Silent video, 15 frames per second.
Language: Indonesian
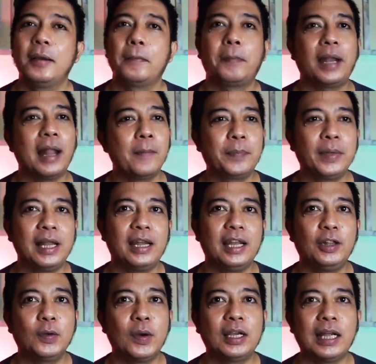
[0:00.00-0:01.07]
penampilan
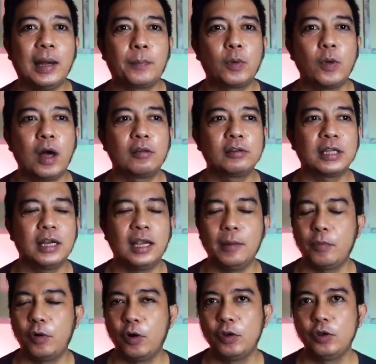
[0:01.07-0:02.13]
itu kan nggak perlu harus ada yang
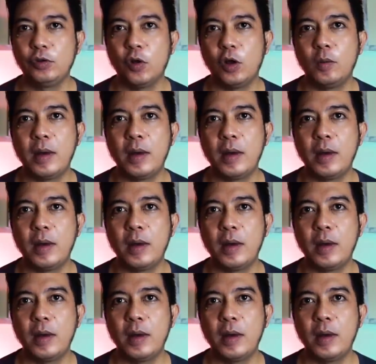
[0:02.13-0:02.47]
menonjol